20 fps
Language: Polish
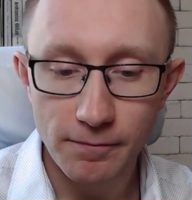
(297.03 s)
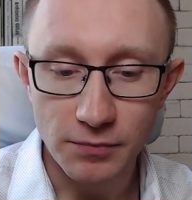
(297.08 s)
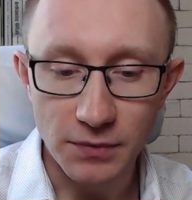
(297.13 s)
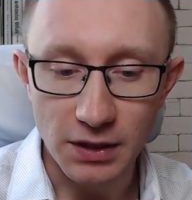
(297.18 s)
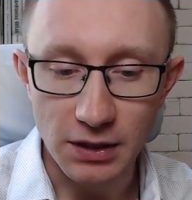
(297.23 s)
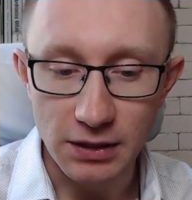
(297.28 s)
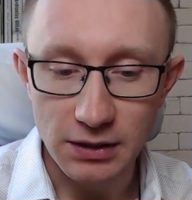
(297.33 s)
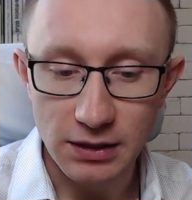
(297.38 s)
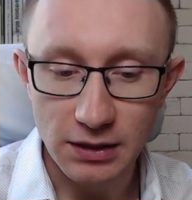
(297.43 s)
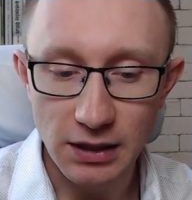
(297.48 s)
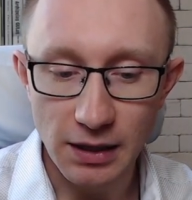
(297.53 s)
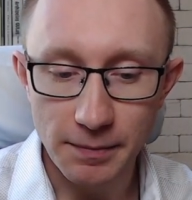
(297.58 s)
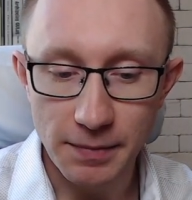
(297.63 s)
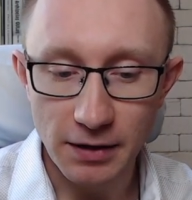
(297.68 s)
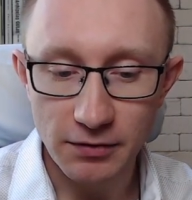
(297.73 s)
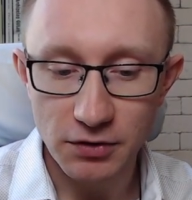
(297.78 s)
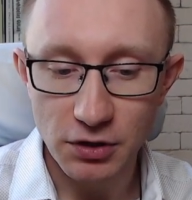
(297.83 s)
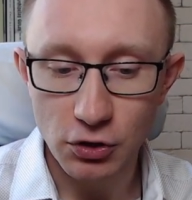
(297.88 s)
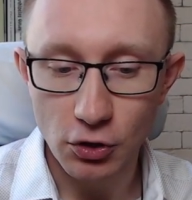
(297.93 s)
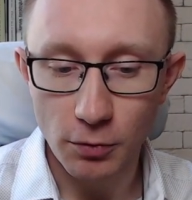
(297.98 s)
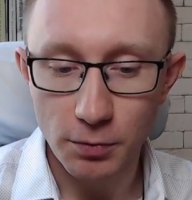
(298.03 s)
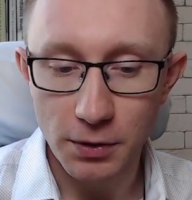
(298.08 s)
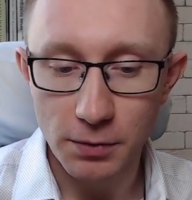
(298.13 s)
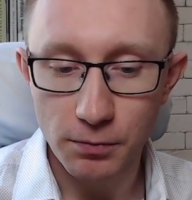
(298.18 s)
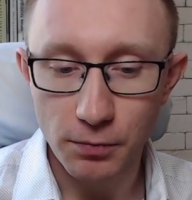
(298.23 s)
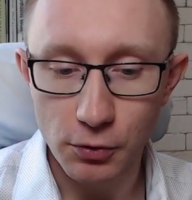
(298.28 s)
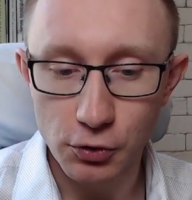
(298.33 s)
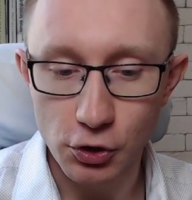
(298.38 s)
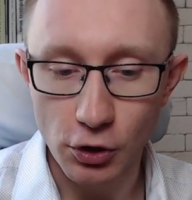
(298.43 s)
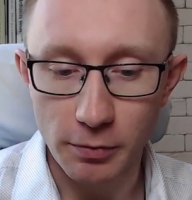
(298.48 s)
e, na naprawdę dobrym
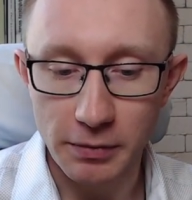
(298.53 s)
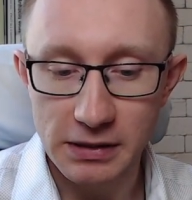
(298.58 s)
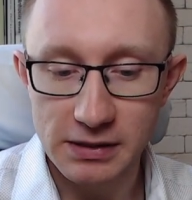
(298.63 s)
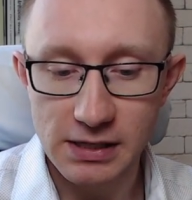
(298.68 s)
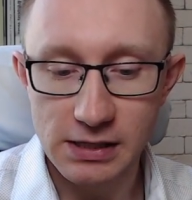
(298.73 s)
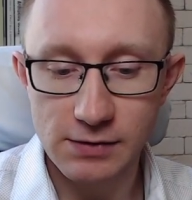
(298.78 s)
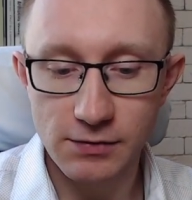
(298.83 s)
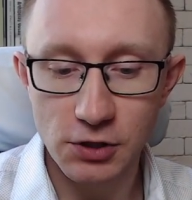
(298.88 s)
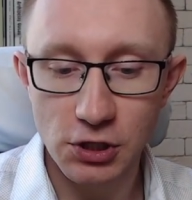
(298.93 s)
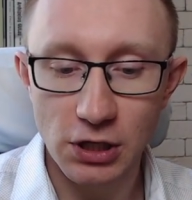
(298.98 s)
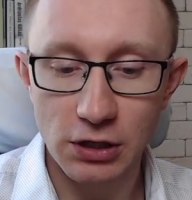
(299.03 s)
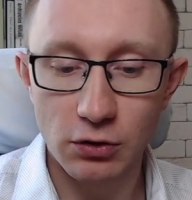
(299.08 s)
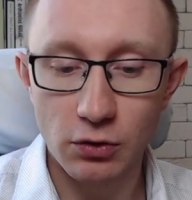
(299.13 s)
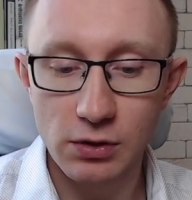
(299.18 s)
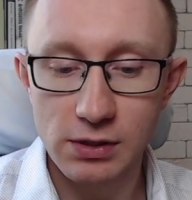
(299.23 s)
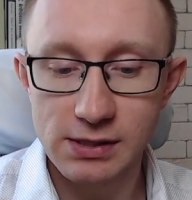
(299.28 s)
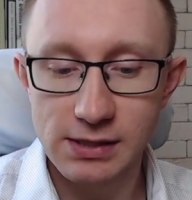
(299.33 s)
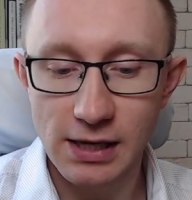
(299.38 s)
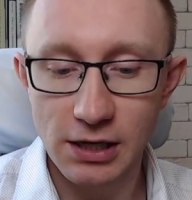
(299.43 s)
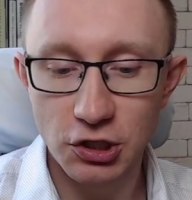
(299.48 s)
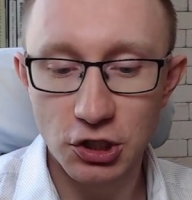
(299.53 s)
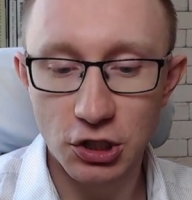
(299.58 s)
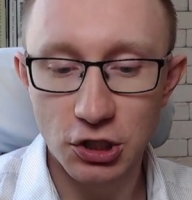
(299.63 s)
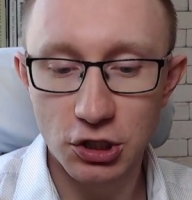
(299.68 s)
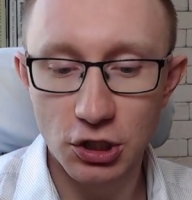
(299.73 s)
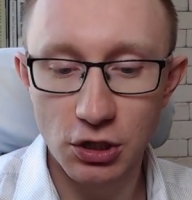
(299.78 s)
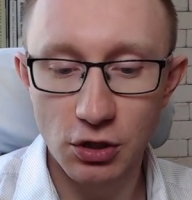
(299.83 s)
poziomie. Zazwyczaj to jest tak, że jeżeli